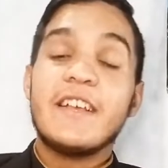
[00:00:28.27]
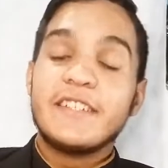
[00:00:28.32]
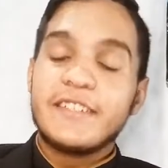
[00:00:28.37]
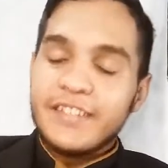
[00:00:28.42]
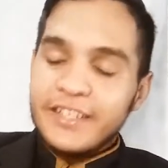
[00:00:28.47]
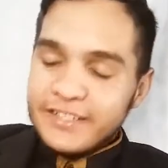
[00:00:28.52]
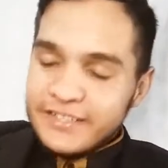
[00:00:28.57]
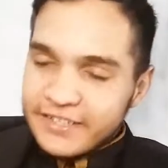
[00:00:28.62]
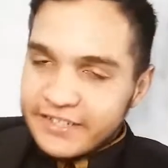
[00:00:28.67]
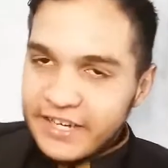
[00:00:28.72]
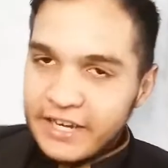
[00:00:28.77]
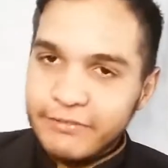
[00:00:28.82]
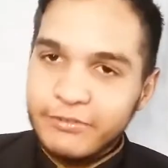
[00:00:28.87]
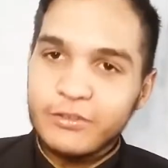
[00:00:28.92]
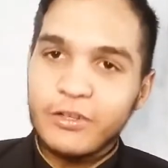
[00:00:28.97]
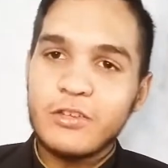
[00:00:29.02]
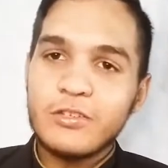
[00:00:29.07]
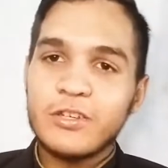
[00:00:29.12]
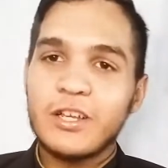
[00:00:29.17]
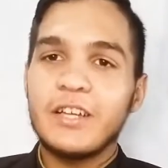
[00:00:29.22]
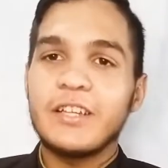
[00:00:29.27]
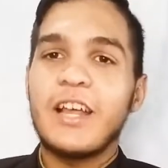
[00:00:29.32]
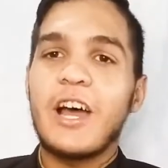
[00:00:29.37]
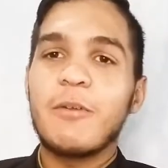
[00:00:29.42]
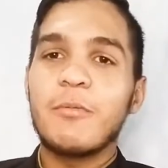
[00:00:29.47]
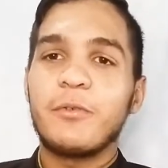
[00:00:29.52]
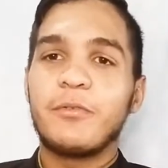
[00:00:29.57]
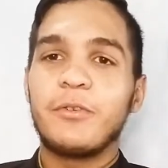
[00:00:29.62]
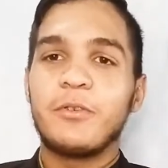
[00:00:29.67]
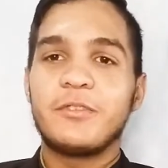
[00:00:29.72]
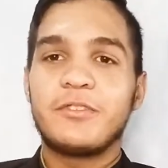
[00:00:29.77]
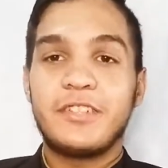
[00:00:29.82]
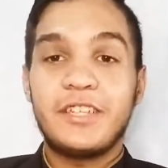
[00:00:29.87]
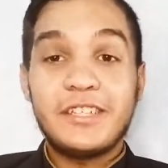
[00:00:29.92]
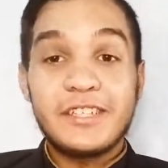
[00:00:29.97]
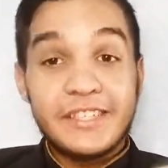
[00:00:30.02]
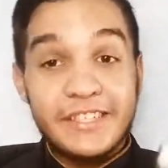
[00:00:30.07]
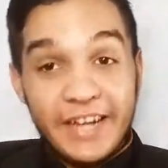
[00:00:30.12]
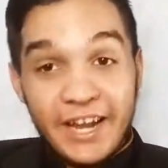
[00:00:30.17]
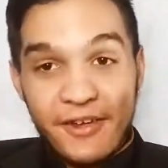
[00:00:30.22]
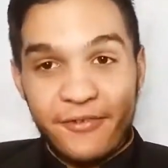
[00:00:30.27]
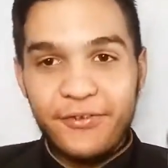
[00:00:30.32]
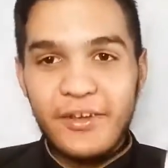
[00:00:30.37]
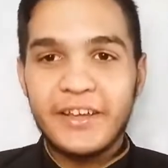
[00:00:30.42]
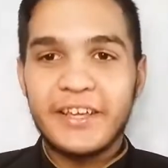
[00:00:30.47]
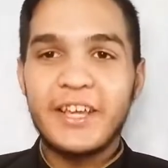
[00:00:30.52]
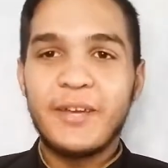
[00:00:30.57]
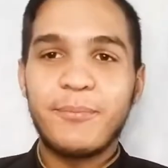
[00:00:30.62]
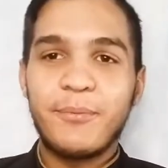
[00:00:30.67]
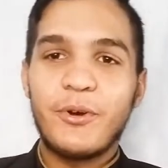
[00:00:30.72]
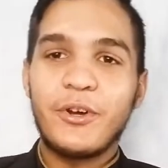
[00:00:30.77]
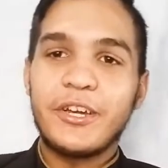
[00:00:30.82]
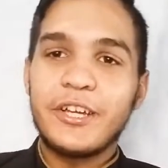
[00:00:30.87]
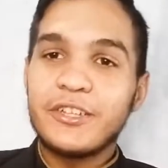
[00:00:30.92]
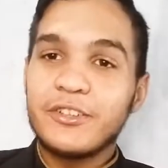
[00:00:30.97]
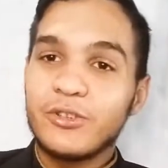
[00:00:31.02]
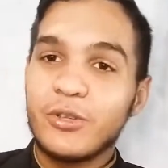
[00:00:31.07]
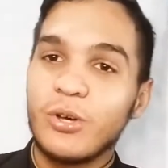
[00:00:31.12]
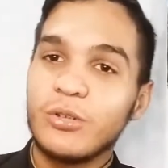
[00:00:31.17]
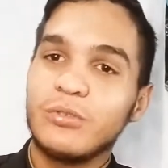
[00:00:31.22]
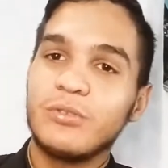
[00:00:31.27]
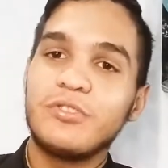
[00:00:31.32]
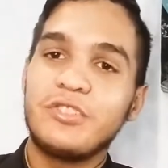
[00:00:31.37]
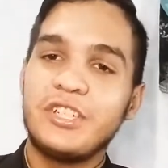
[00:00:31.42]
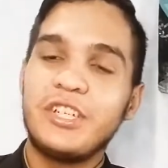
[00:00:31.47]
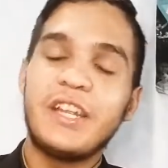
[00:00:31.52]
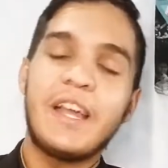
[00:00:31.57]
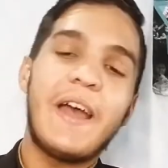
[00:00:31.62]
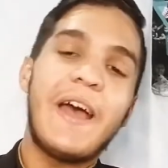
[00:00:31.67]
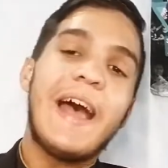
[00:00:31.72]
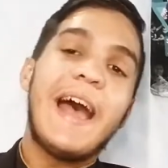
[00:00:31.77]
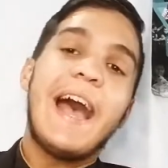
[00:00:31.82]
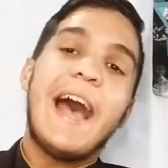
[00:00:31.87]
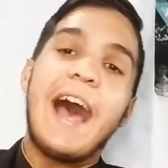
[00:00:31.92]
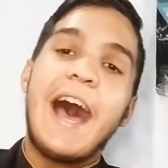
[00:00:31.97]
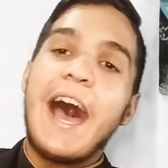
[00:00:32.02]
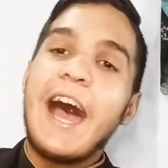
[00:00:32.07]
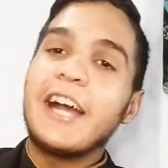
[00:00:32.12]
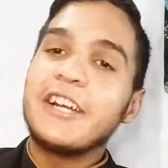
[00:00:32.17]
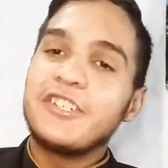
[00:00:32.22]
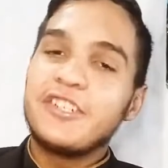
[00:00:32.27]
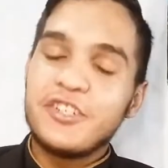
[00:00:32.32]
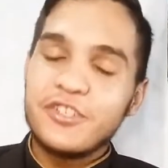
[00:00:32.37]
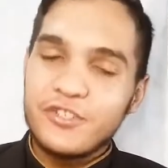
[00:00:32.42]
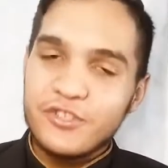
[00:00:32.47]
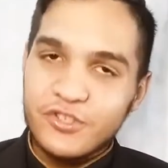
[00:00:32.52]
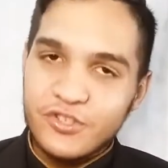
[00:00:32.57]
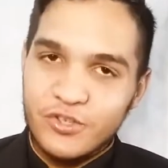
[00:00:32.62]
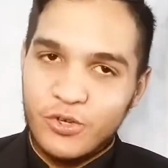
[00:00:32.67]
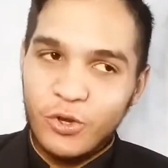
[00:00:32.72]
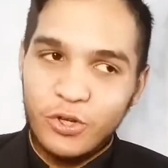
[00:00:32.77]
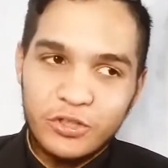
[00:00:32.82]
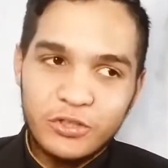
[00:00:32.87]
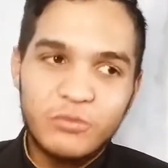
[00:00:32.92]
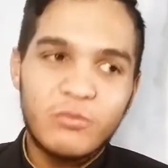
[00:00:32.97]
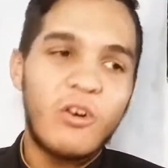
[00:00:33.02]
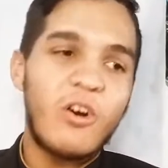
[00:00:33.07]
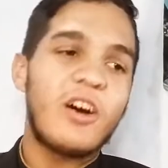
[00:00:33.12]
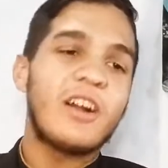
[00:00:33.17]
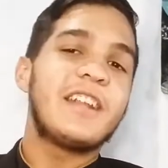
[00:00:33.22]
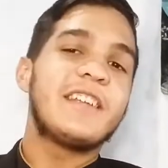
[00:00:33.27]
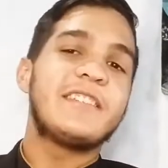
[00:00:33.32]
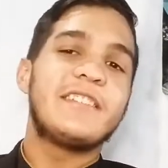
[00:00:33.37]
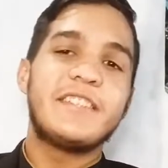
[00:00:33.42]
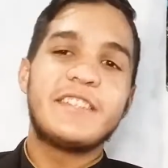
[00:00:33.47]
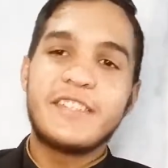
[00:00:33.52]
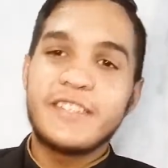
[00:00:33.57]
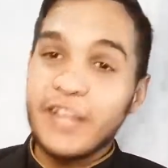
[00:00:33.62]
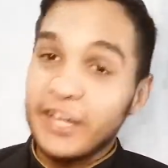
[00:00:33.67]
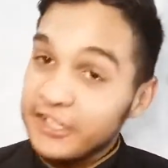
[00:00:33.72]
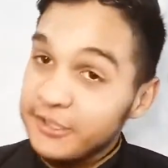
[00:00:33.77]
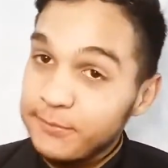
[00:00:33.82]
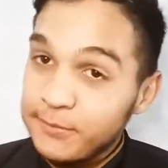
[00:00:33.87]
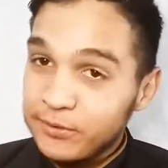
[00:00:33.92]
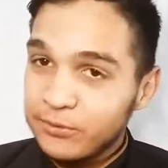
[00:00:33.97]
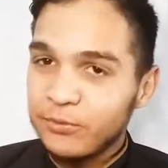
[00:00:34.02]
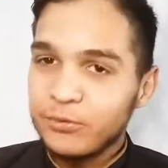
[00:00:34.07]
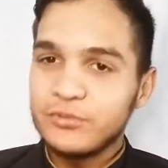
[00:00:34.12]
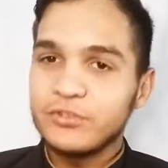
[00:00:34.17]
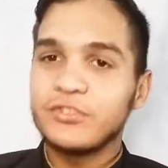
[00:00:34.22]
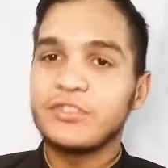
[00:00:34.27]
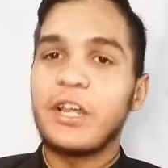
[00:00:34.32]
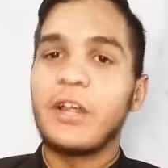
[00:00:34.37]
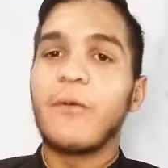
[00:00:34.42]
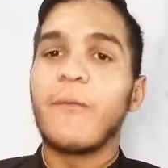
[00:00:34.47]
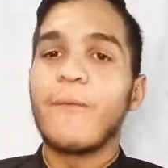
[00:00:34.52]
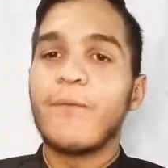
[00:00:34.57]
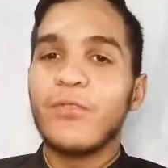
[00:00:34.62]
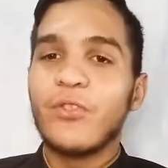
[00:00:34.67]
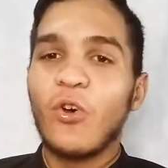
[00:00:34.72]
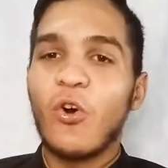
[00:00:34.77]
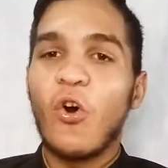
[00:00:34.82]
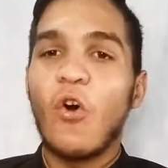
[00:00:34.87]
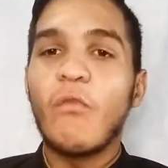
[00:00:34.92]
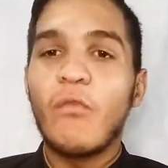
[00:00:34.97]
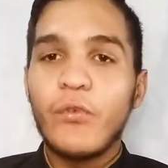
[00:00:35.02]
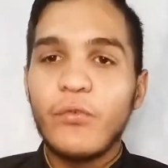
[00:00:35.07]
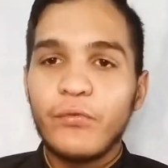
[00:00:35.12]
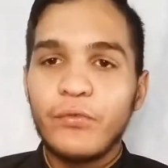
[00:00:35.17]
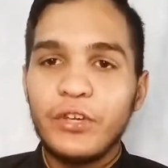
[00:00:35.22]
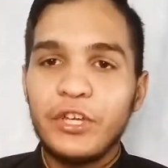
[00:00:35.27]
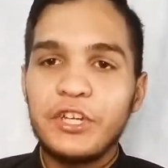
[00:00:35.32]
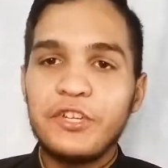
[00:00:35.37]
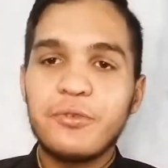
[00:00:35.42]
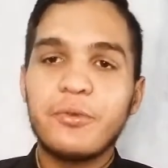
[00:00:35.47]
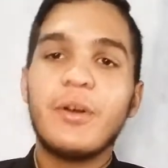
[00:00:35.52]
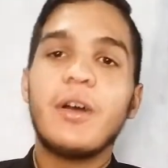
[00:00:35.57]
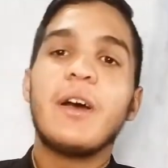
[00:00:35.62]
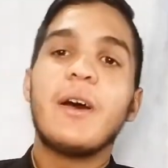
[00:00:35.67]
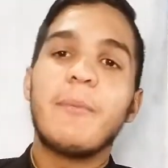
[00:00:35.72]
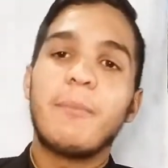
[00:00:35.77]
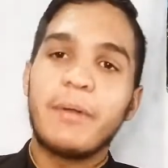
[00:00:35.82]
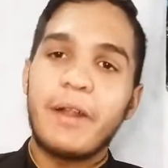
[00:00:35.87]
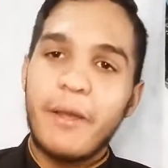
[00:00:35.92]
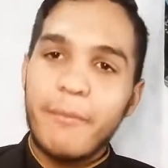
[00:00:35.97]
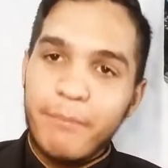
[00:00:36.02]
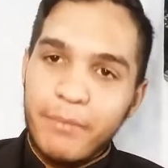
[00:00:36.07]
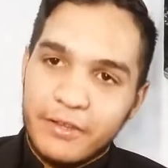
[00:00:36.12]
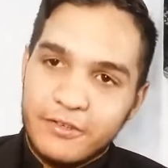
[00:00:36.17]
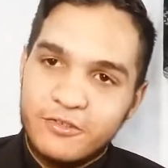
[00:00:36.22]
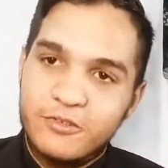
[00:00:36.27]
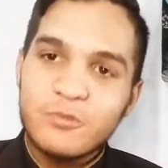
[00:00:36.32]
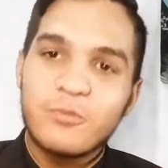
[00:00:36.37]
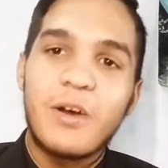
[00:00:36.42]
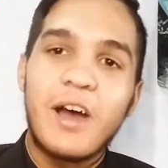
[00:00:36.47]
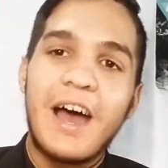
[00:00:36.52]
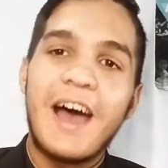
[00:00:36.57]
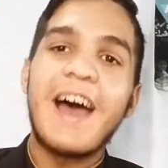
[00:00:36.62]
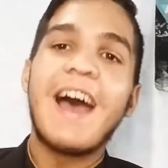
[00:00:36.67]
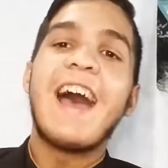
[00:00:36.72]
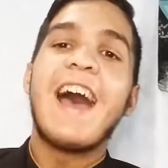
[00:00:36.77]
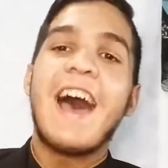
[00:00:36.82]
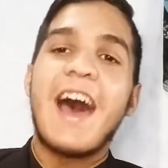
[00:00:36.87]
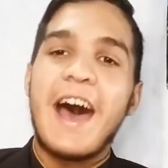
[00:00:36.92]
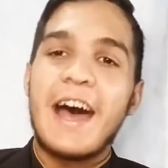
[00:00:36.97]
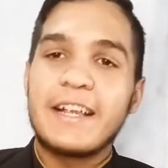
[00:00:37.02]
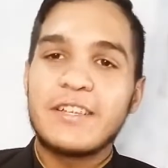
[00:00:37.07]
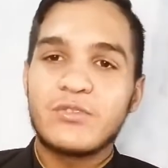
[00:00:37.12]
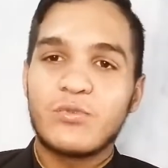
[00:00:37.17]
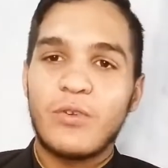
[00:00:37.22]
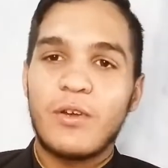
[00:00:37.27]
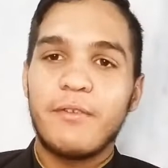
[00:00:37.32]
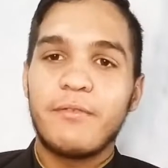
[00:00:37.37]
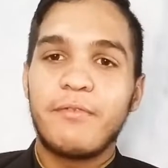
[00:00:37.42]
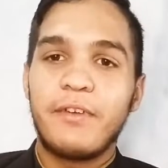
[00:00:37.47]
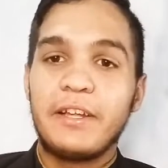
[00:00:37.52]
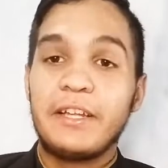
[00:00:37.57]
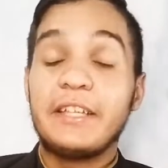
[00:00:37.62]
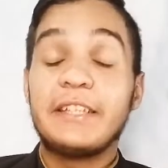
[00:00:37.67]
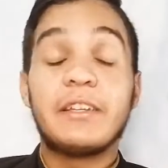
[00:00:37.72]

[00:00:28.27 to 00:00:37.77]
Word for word: Se inscreve no nosso canal, meu filho, se inscreve aqui porque todo dia às 18 horas e 7 minutos tem um novo vídeo para abençoar a sua vida.